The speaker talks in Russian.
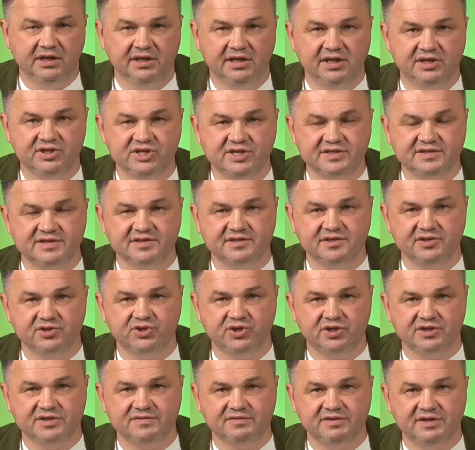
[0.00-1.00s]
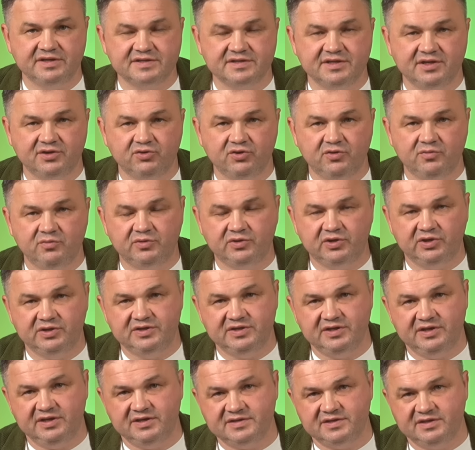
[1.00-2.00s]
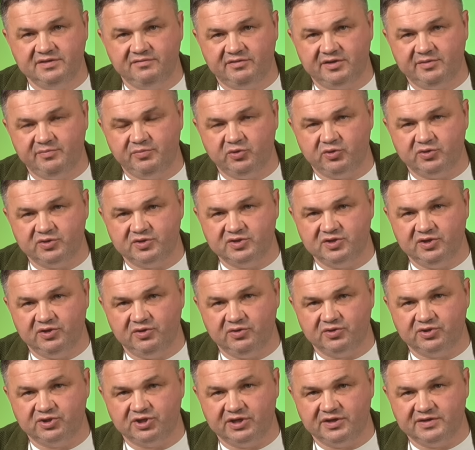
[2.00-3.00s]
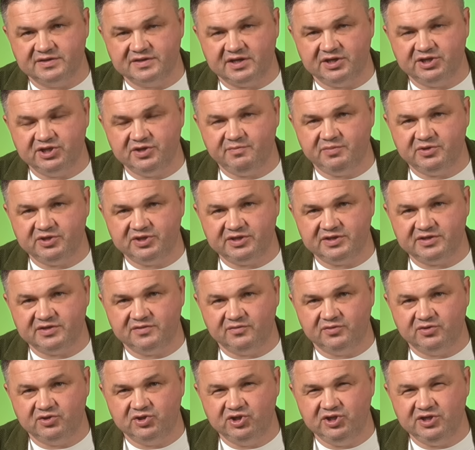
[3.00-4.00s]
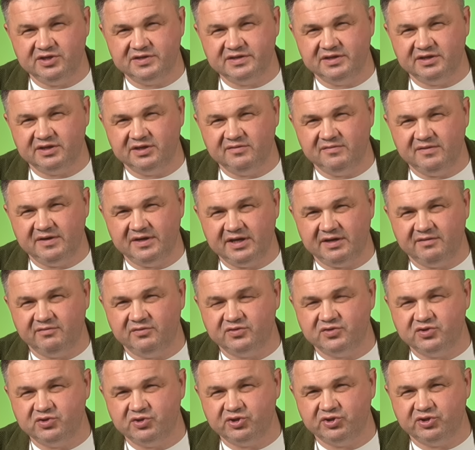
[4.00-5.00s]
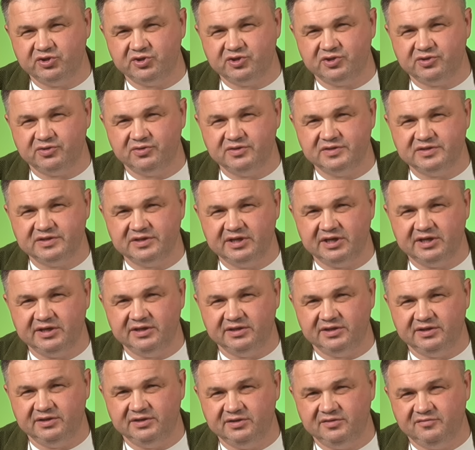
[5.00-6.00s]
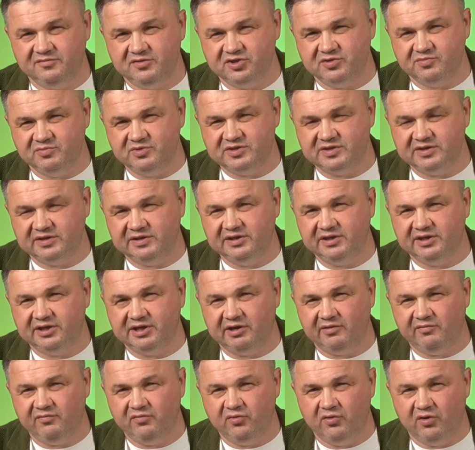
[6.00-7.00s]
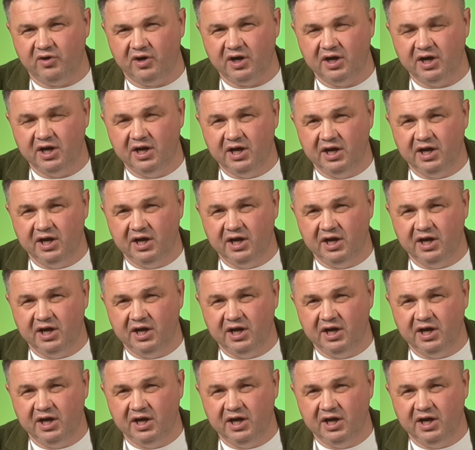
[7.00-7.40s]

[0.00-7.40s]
Я часто слышу от своих знакомых интересный вопрос. Сережа, а скажи, пожалуйста, вот честно говоря, вот все, что строится на рынке недвижимости, для кого?